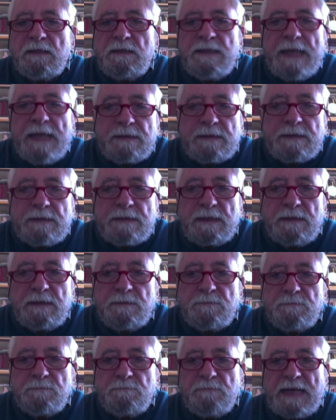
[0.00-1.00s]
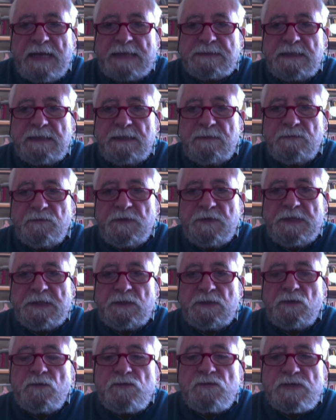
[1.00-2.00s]
Niente, basta,
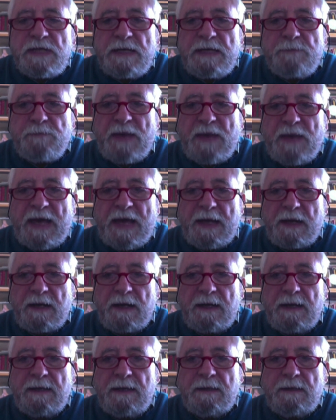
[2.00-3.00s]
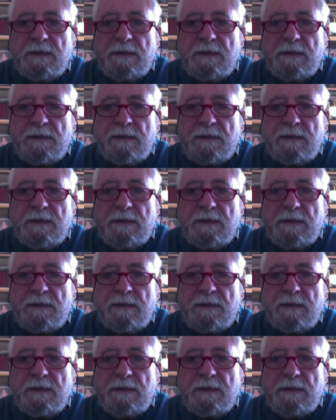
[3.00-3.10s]
finito, non se ne parla.